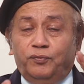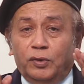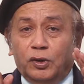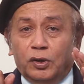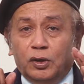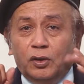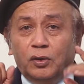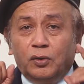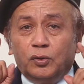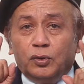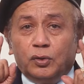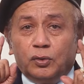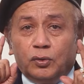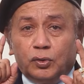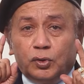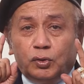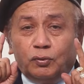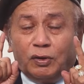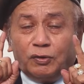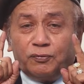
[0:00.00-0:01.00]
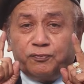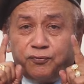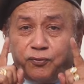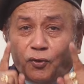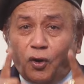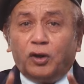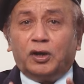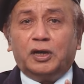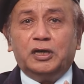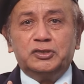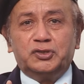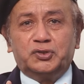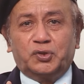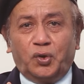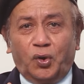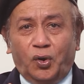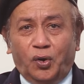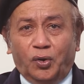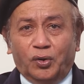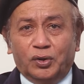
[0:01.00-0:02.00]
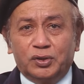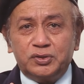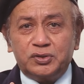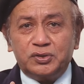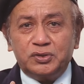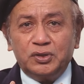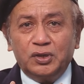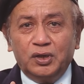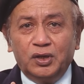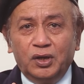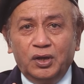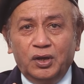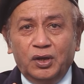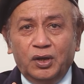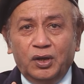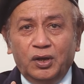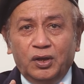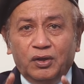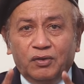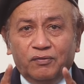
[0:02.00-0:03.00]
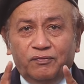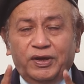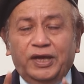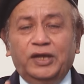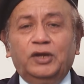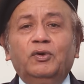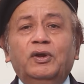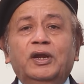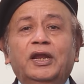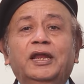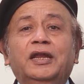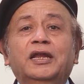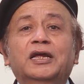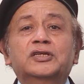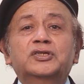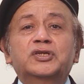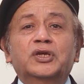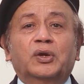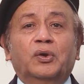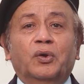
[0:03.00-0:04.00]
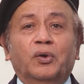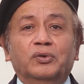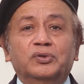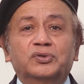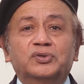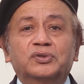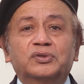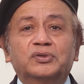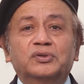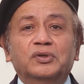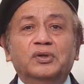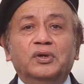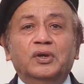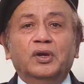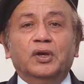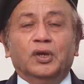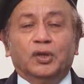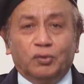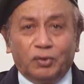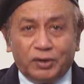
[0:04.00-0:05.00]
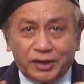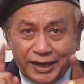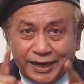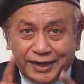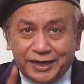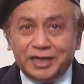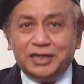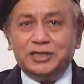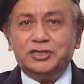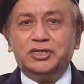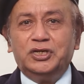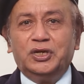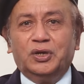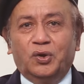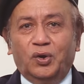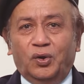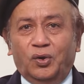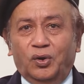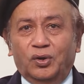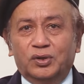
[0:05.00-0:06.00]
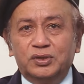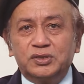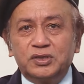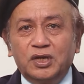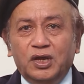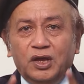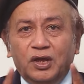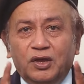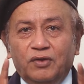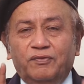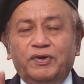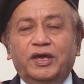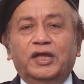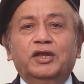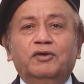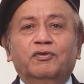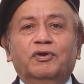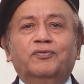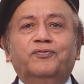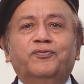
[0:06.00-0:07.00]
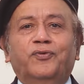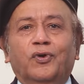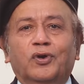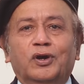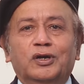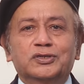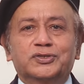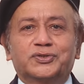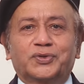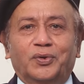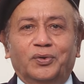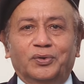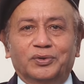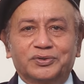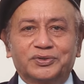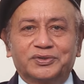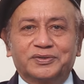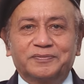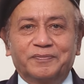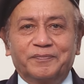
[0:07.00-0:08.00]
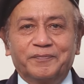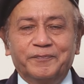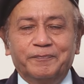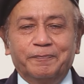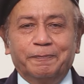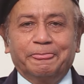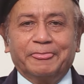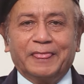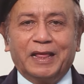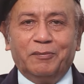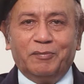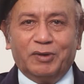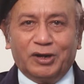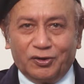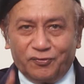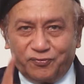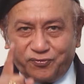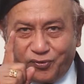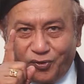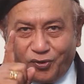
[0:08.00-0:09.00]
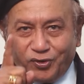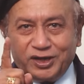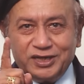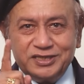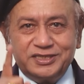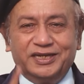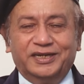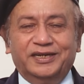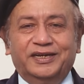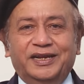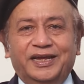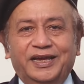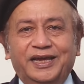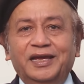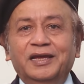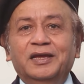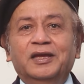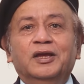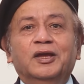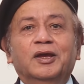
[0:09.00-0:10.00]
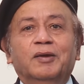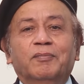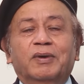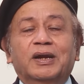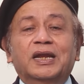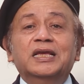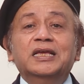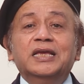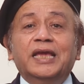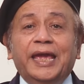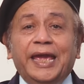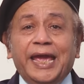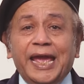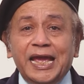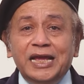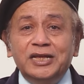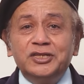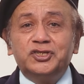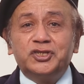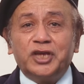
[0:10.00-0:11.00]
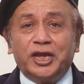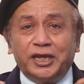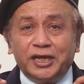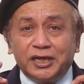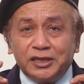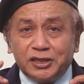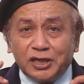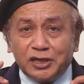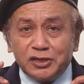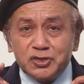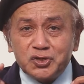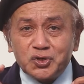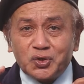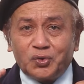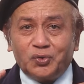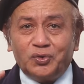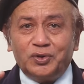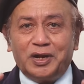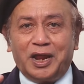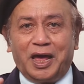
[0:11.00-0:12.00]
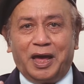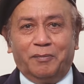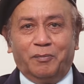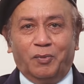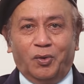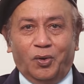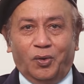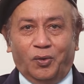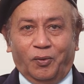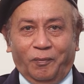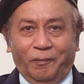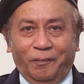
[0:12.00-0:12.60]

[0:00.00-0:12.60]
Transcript: యునో యువర్ ఫోకస్ గోస్ వేర్ యువర్ ఎనర్జీ గోస్ యువర్ ఎనర్జీ గోస్ వేర్ యువర్ ఫోకస్ గోస్ మన ఫోకస్ అంటే మనం ఏం చెయ్యదలుచుకున్నామో